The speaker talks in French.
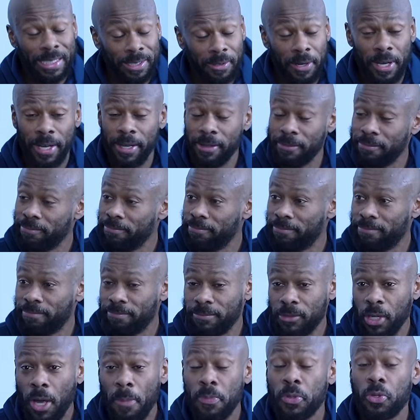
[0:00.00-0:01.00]
Ouais.
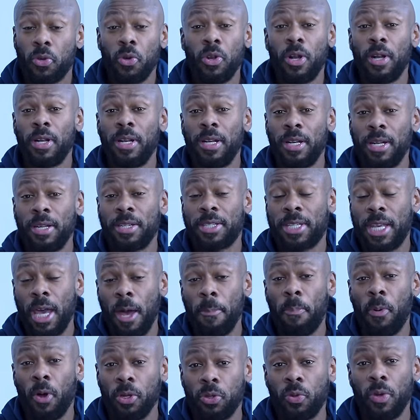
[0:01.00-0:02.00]
Non, parce que euh, ce qui est
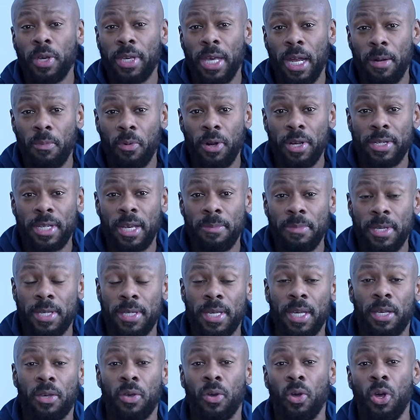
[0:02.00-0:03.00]
important également, les amis,
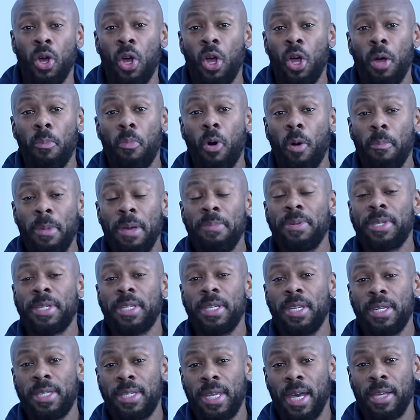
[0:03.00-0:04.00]
c'est que, bon, même
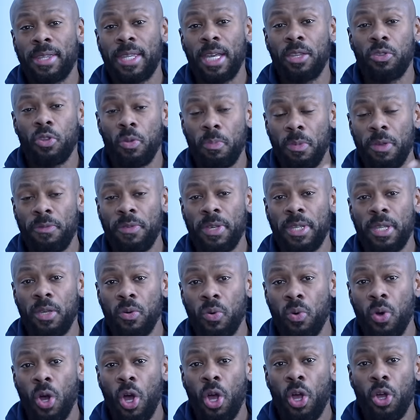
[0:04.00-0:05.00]
si certaines de mes
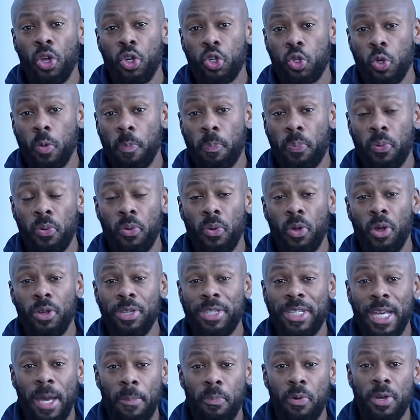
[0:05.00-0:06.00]
vidéos, je peux euh,
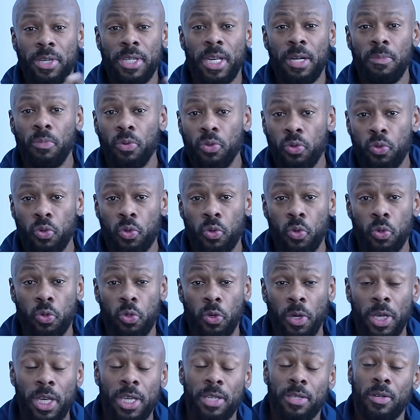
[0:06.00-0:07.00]
diaboliser le monde du
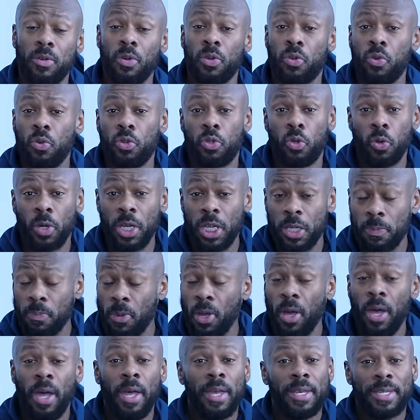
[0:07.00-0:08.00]
culturisme, le
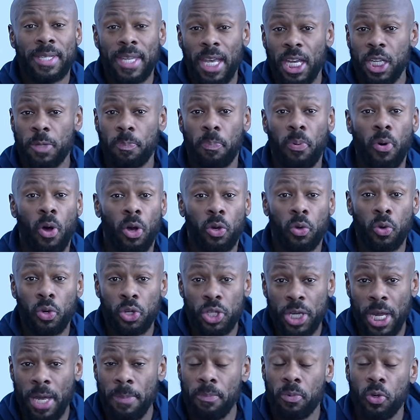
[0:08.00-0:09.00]
culturisme, c'est un sport que
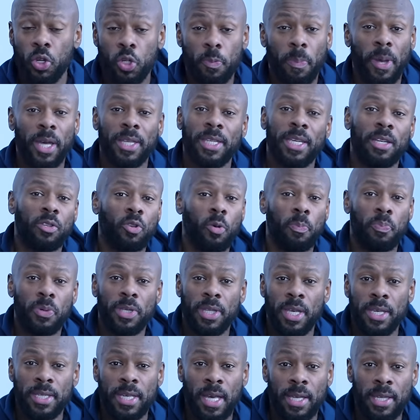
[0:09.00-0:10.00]
j'aime, que je pratique depuis
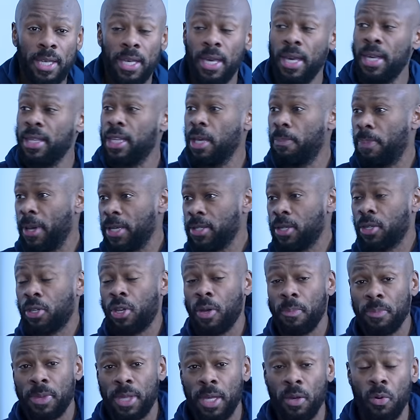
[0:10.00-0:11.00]
des années, et des personnes
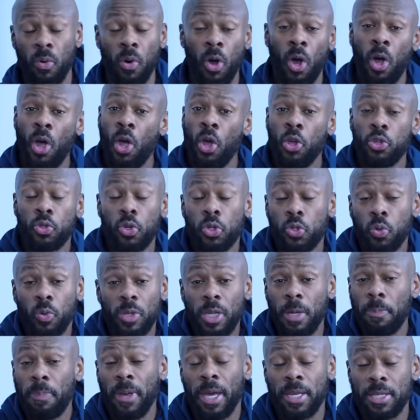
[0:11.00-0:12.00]
comme Théo, ce sont
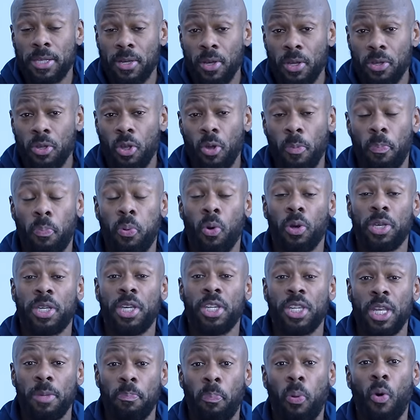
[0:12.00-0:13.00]
des personnes euh, pour
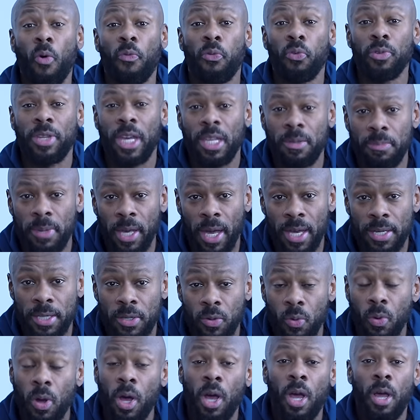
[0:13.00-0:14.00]
qui j'ai une profonde
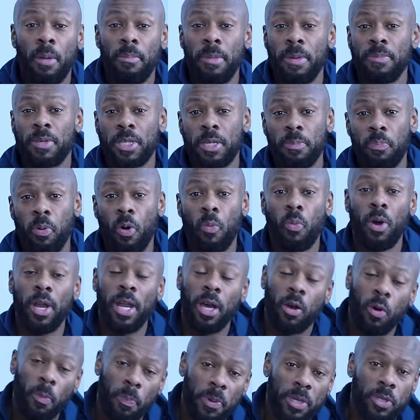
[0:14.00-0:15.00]
admiration, même si pour moi,
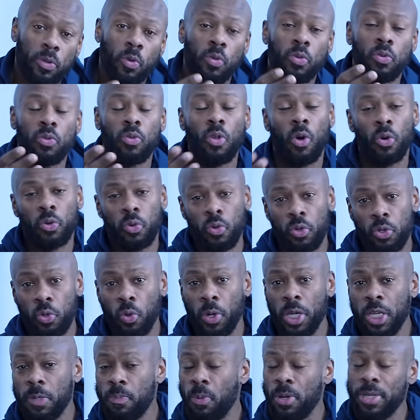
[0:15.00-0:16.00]
la compétition en
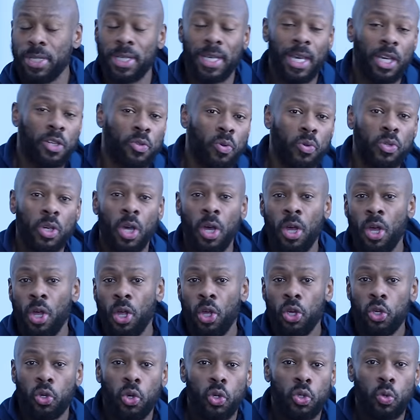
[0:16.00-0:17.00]
culturisme, bon, c'est quelque chose
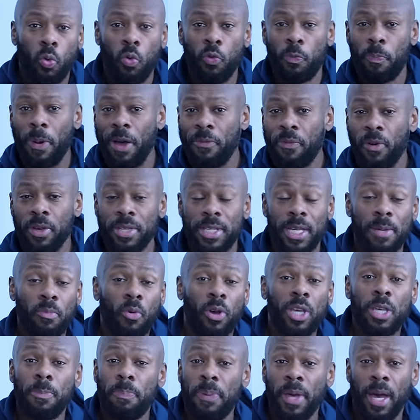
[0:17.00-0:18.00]
que je trouve pas
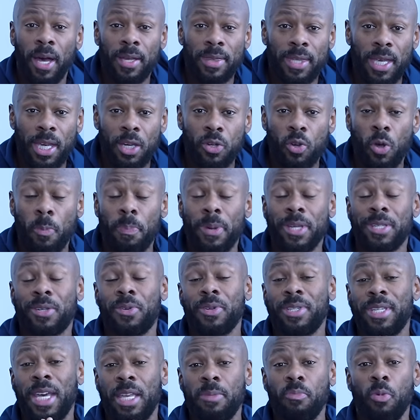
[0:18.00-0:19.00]
forcément hyper intelligent parce
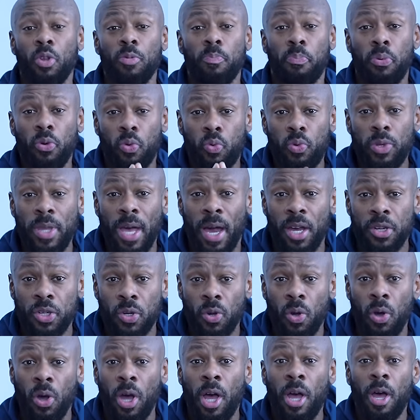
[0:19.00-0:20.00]
que ça demande beaucoup
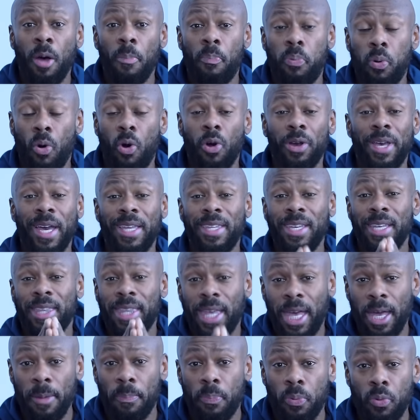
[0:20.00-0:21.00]
d'argent pour en gagner
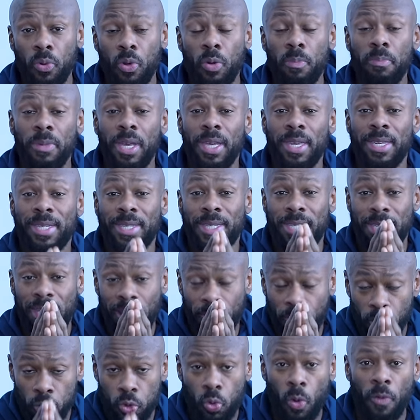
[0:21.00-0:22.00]
très peu, mais
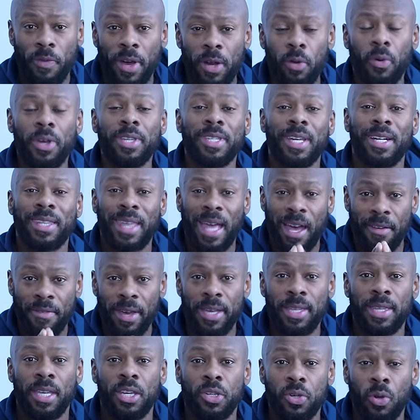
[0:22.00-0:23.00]
il faut toujours valoriser le
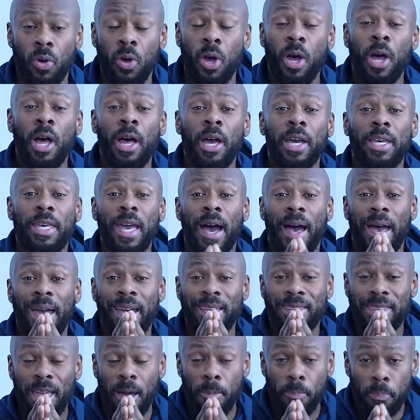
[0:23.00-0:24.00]
travail des gens, car
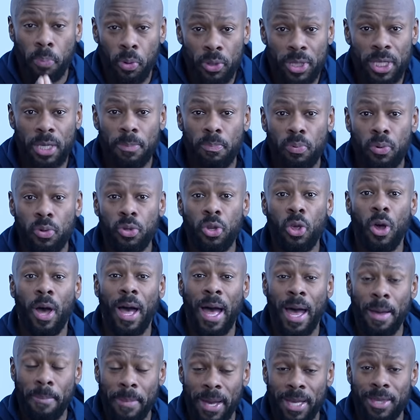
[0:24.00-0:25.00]
être un bodybuilder
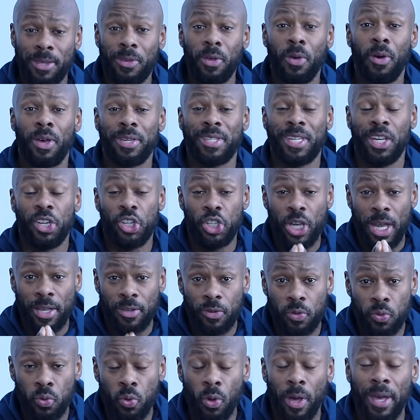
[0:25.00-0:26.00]
amateur, c'est déjà
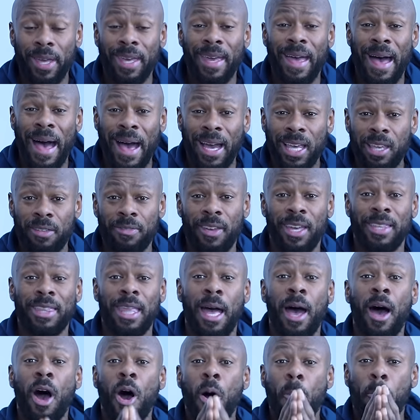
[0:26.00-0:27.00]
dur, et arriver à être
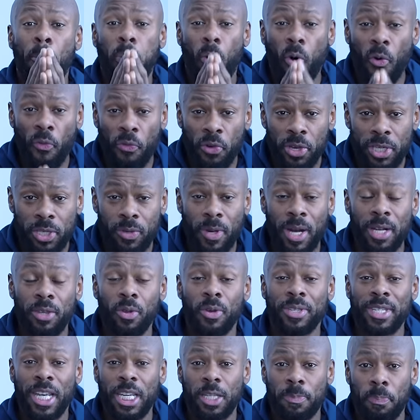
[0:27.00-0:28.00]
un professionnel
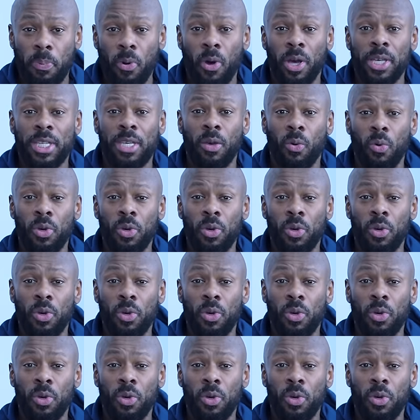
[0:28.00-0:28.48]
dans un sport qui